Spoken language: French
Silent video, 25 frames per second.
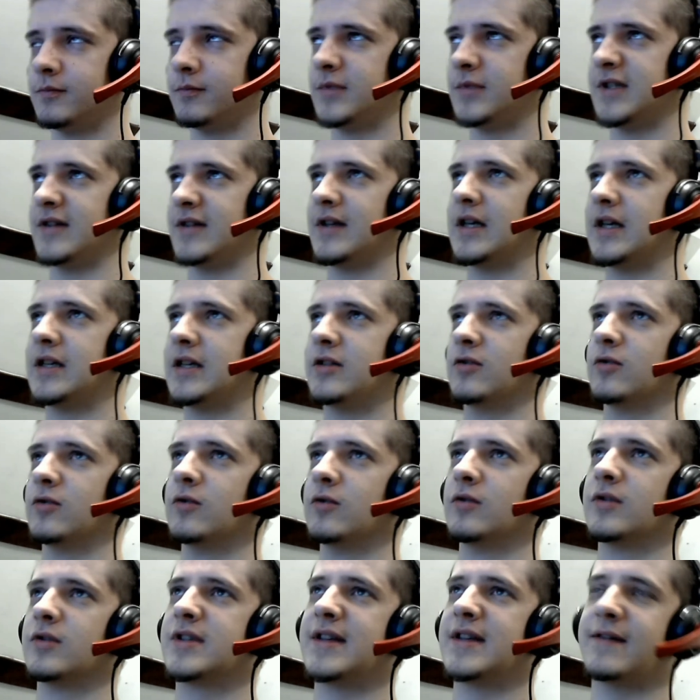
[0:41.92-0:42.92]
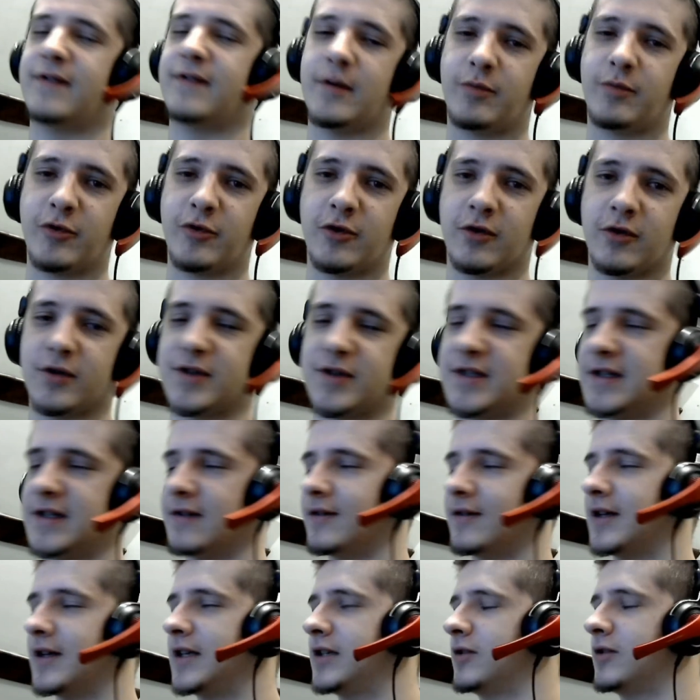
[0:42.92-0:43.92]
C'est vrai que ça fait peur. C'est
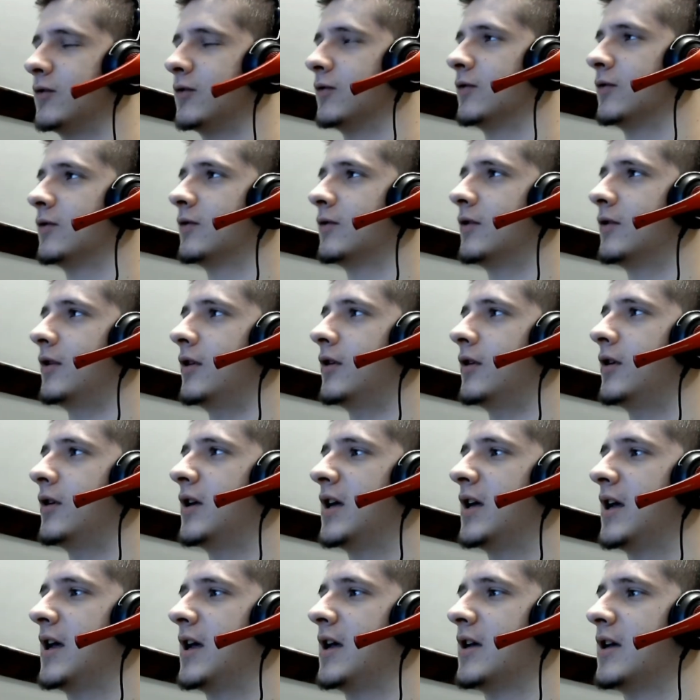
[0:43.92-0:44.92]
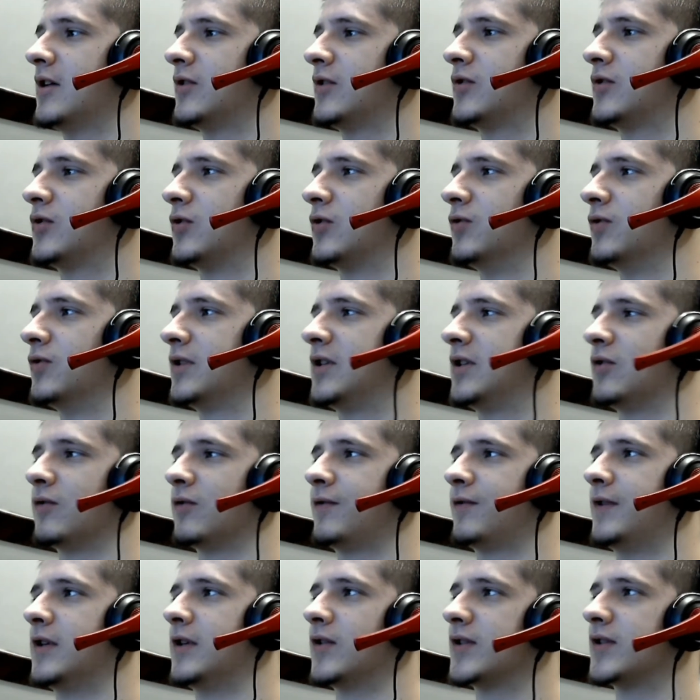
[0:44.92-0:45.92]
vrai que euh, ceux qui ont
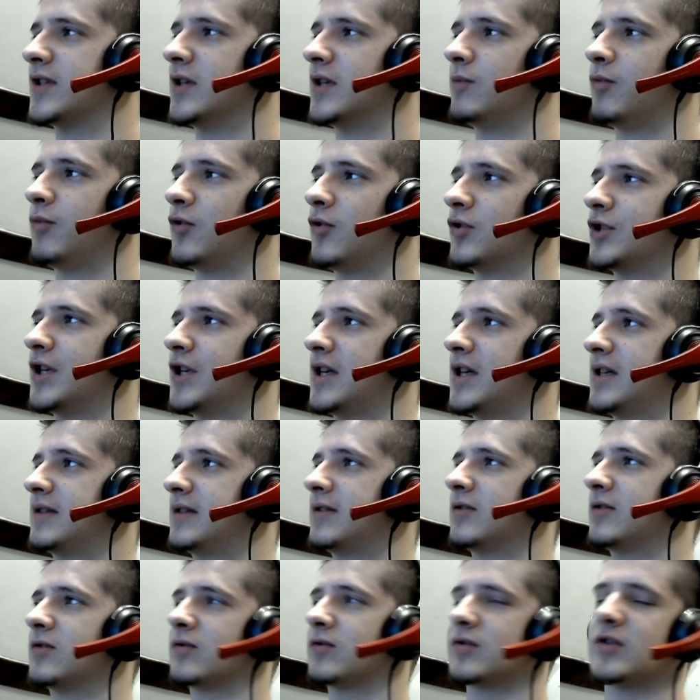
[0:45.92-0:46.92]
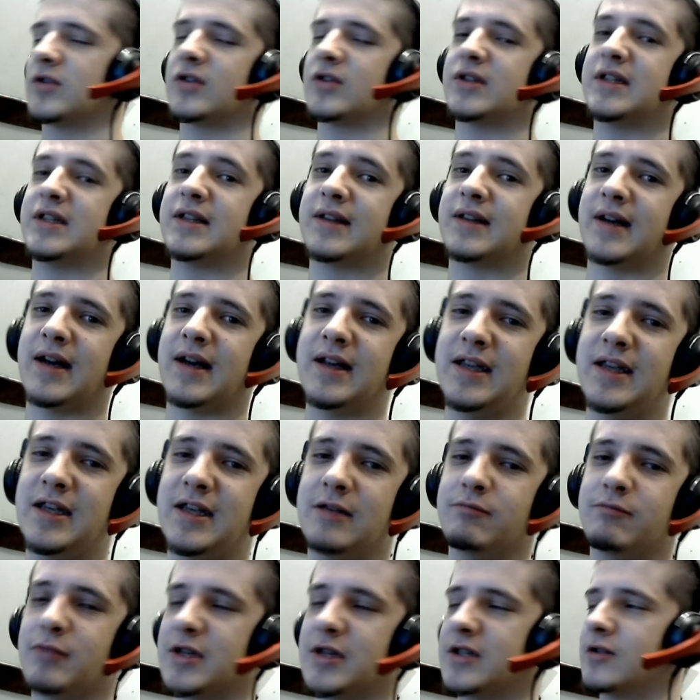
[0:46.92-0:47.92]
financé le projet se sont sentis trahis,
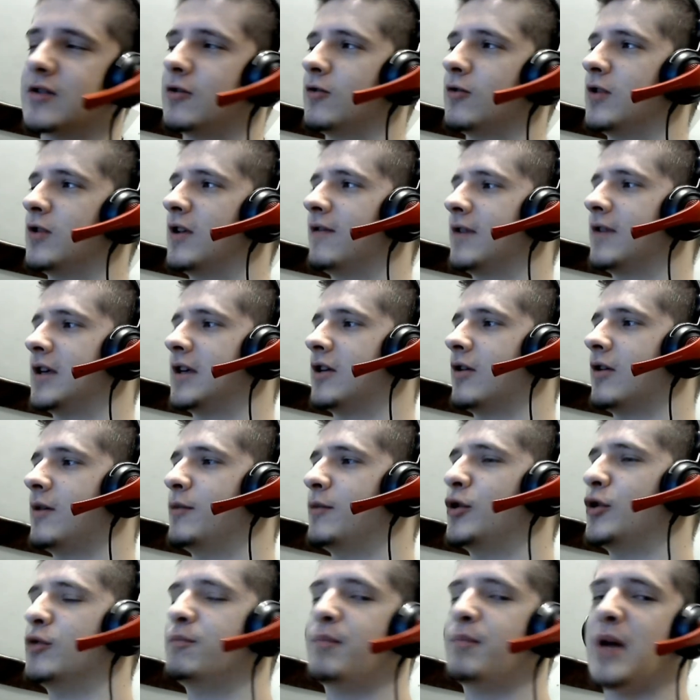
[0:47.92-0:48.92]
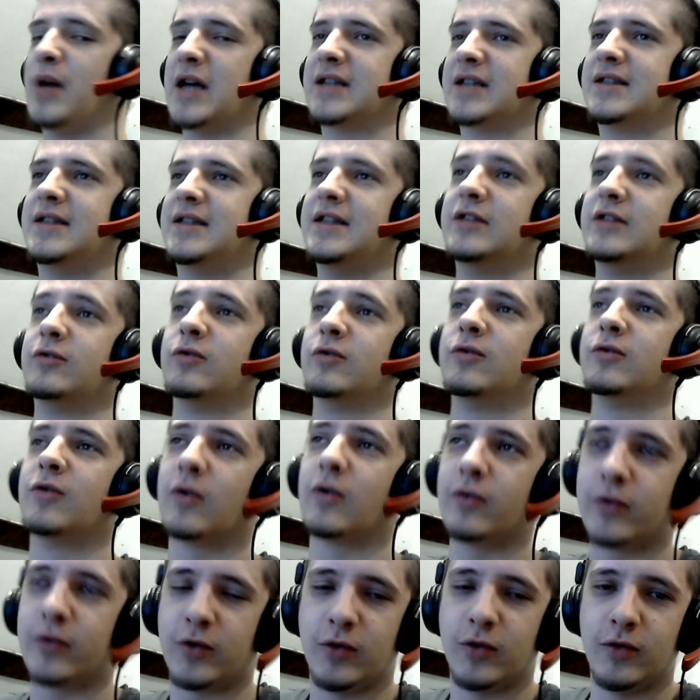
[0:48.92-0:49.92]
parce qu'il y avait quand même une partie d'eux dans
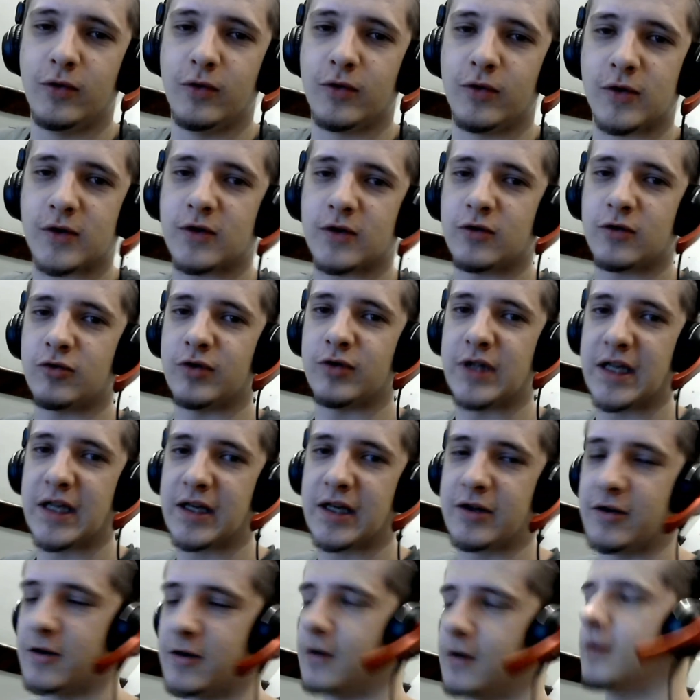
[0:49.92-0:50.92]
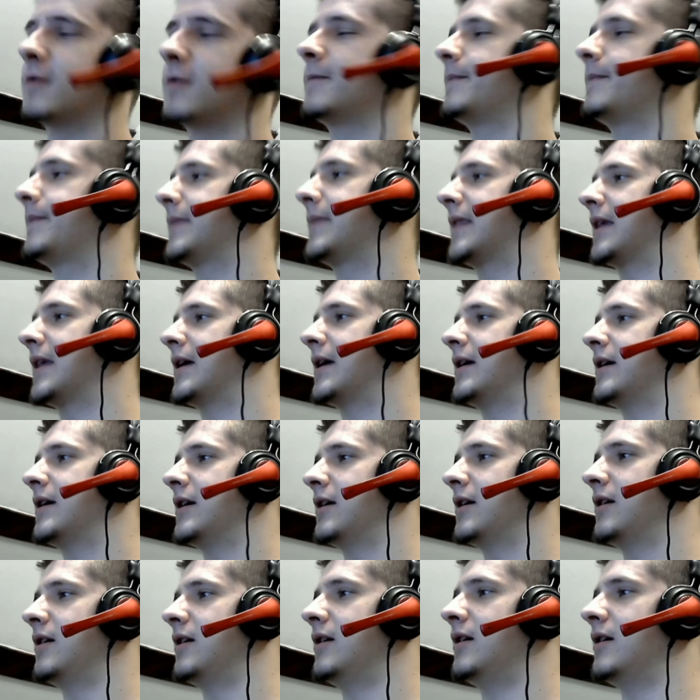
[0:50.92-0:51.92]
l'Oculus, je suis d'accord.
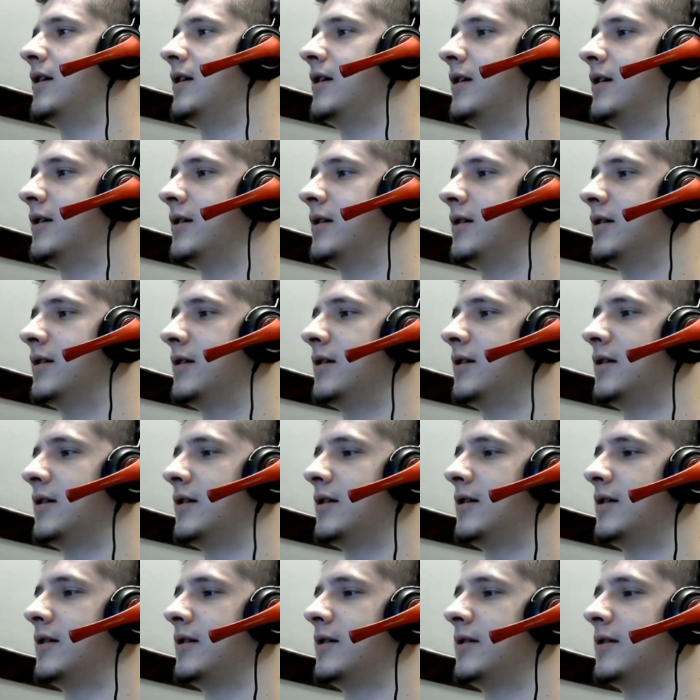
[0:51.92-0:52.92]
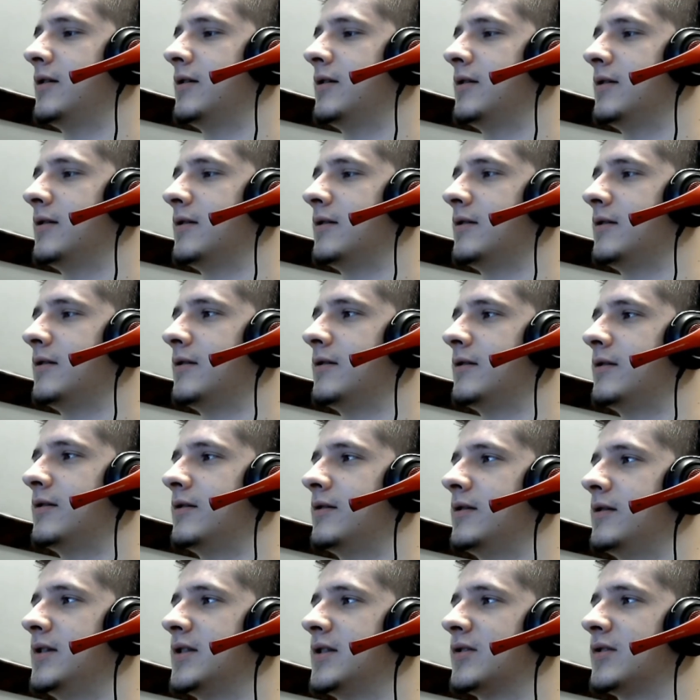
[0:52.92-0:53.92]
Euh,
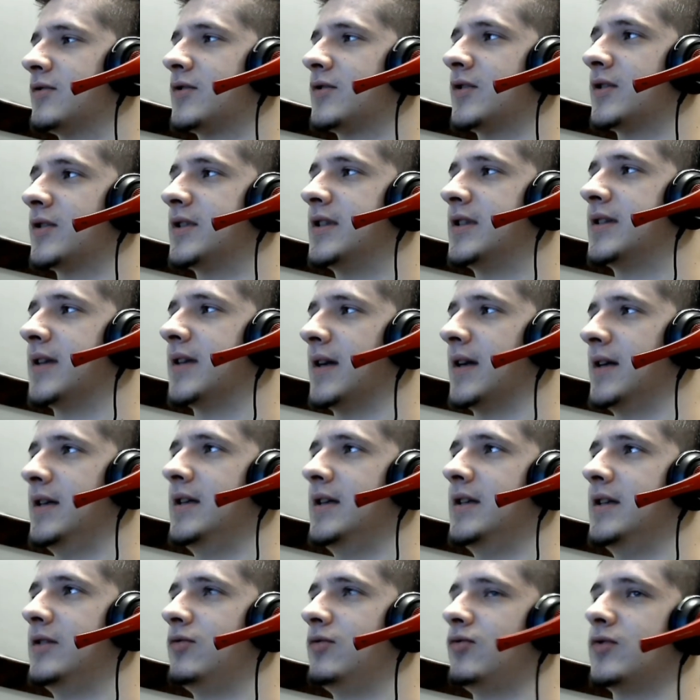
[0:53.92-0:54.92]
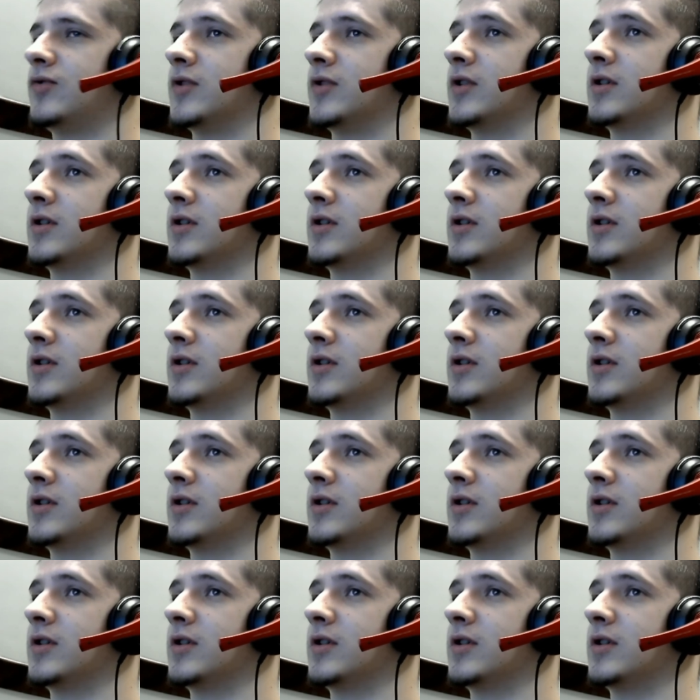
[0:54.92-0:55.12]
ils se sont sentis trahis, tout ça.